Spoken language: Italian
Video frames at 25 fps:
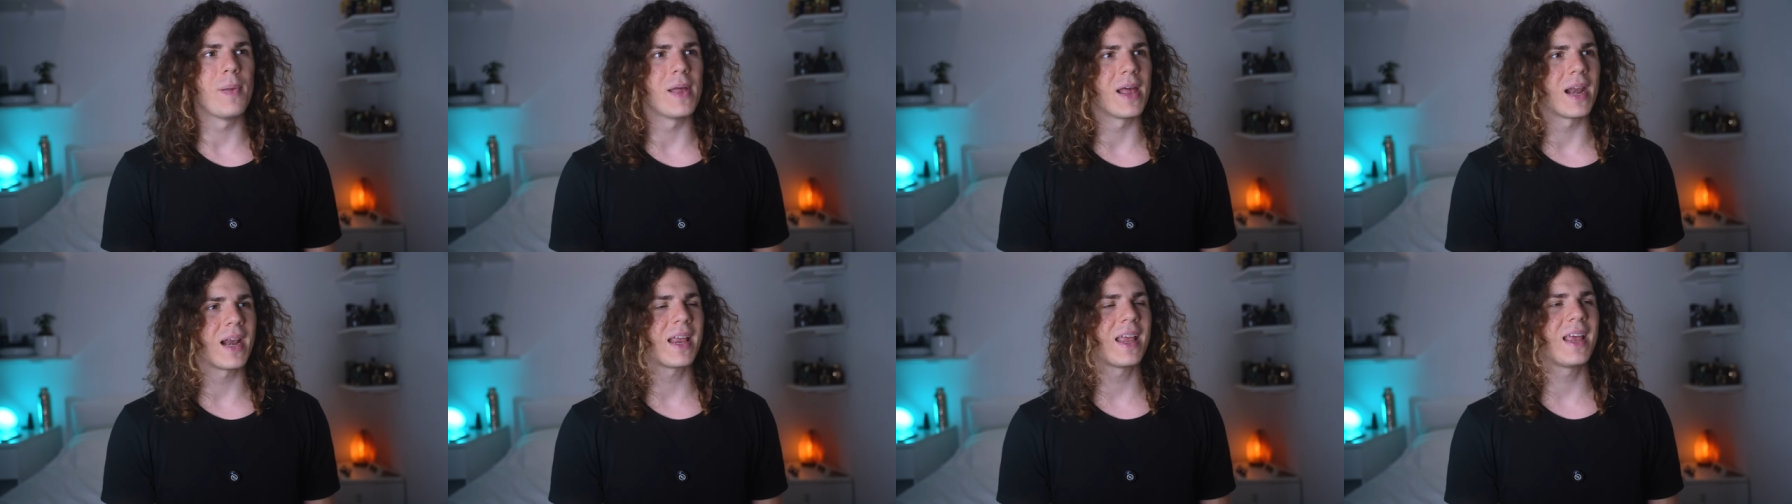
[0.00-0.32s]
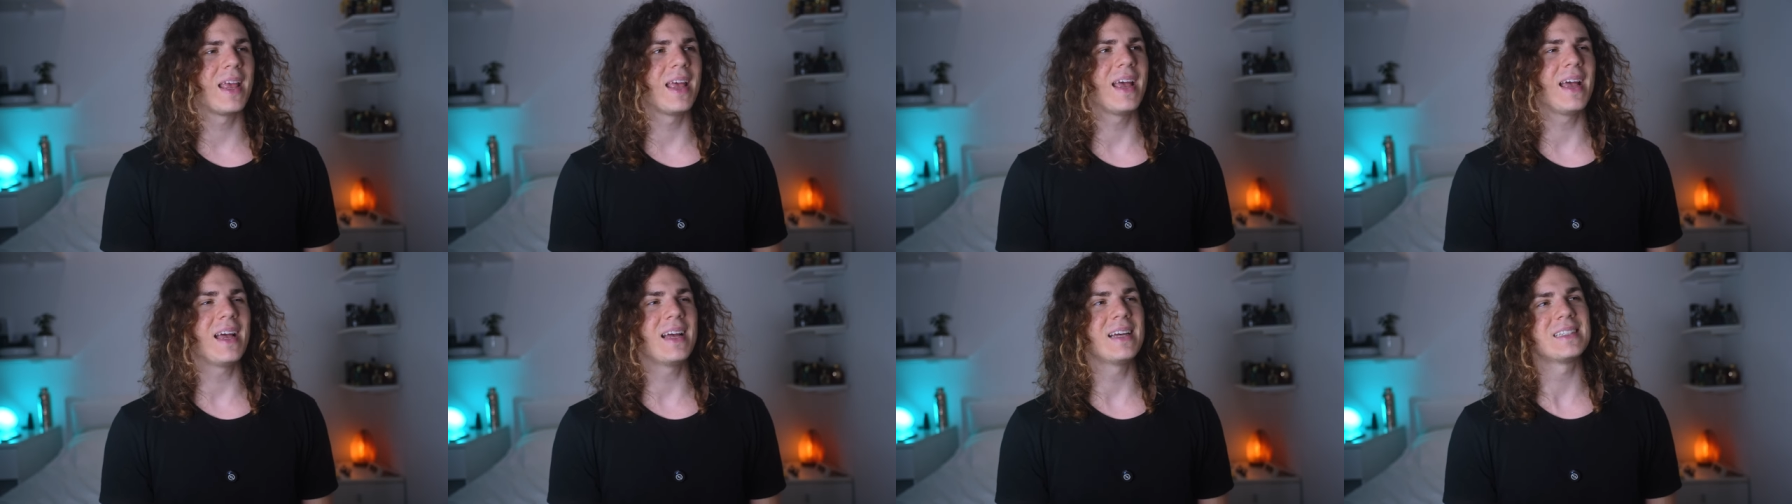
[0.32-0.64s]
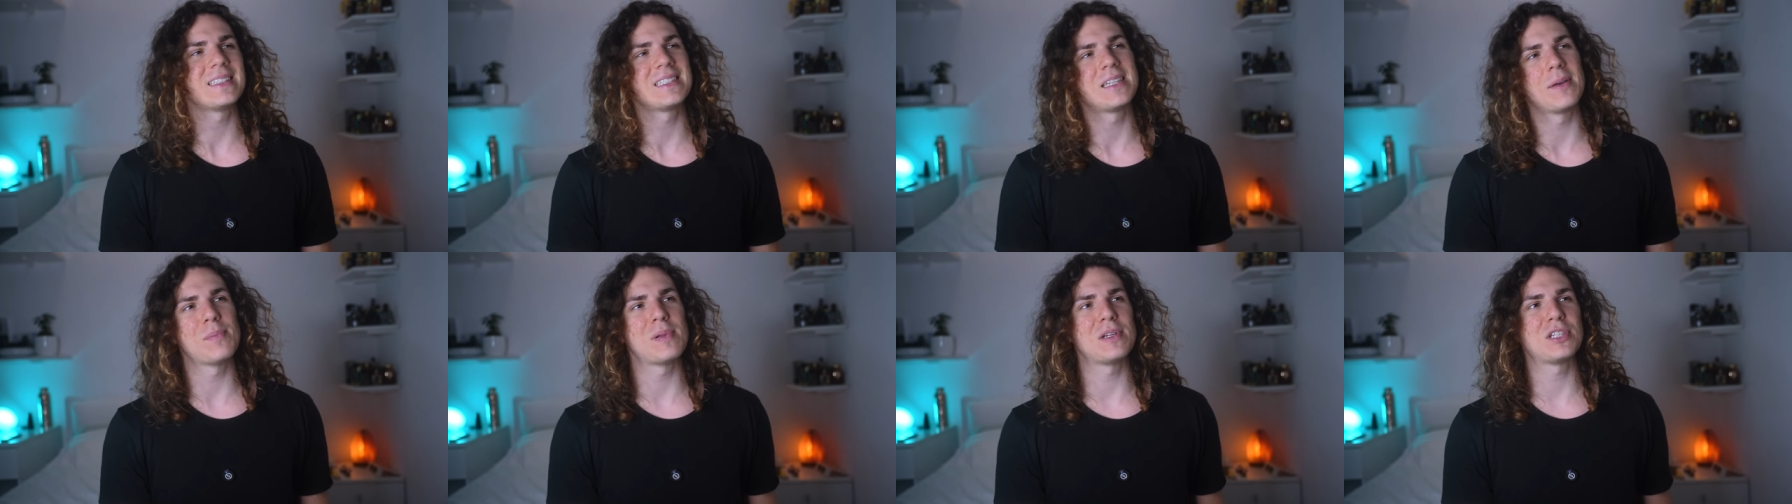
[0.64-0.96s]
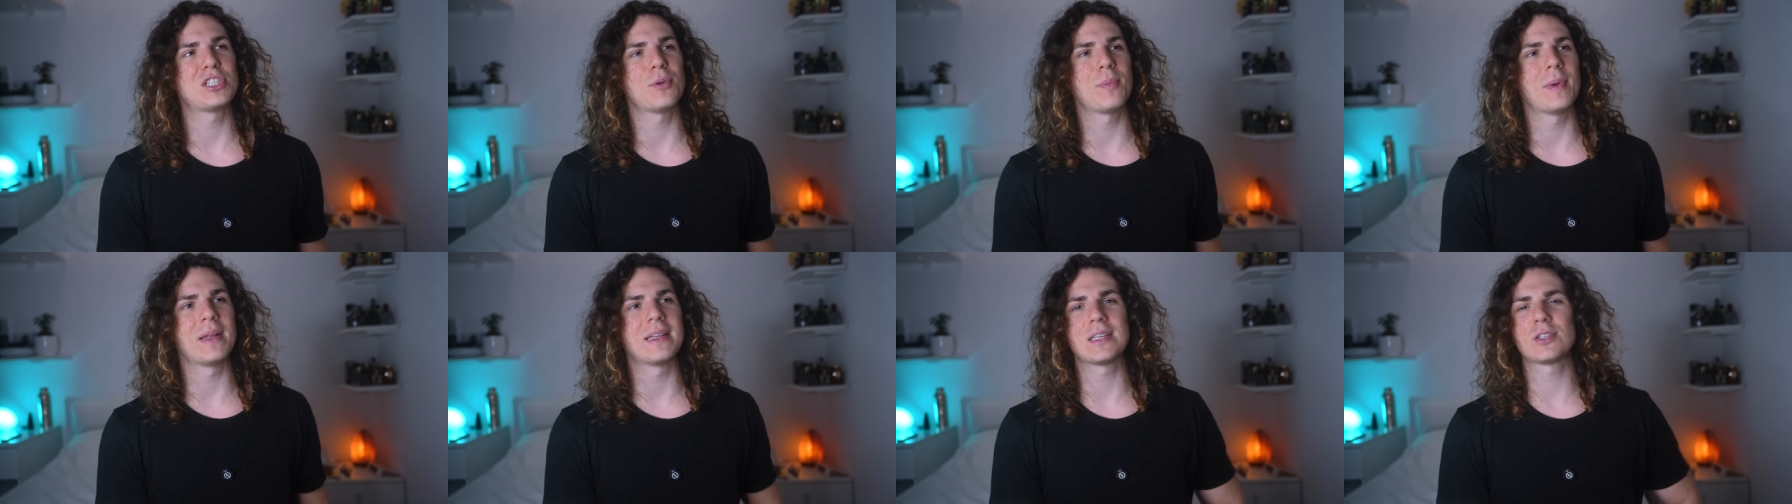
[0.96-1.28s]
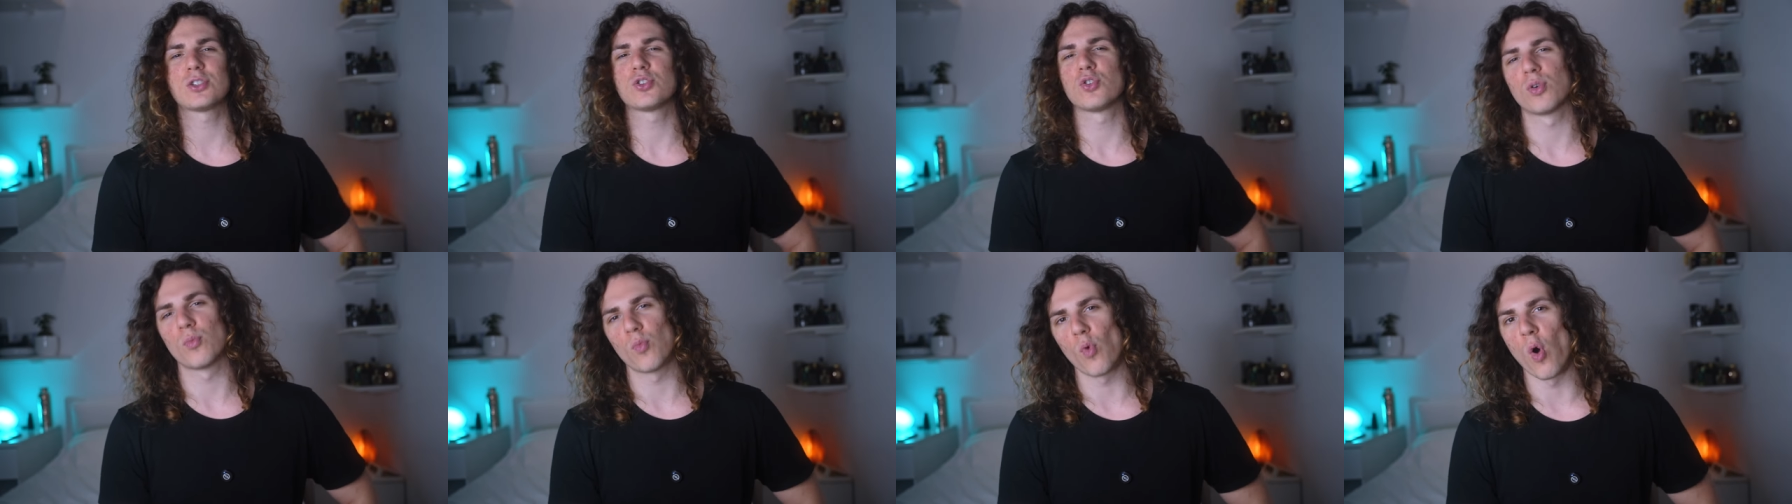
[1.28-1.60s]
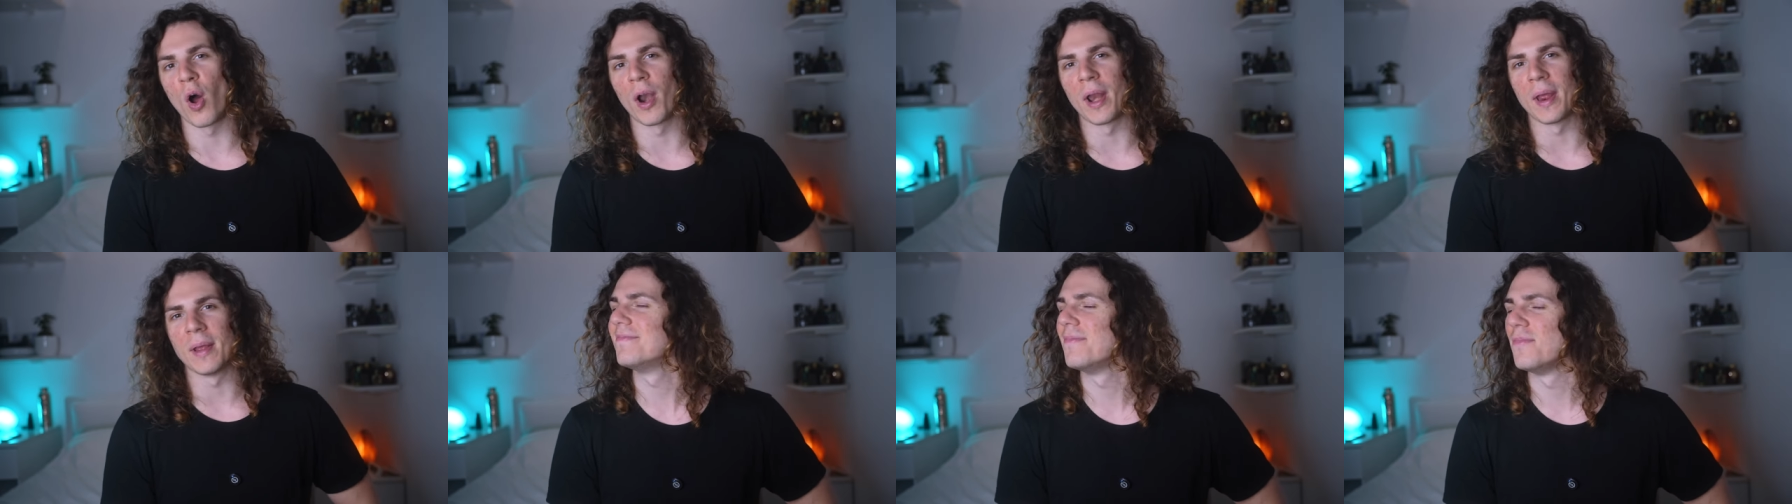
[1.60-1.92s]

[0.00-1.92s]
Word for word: perché semplicemente sono buoni?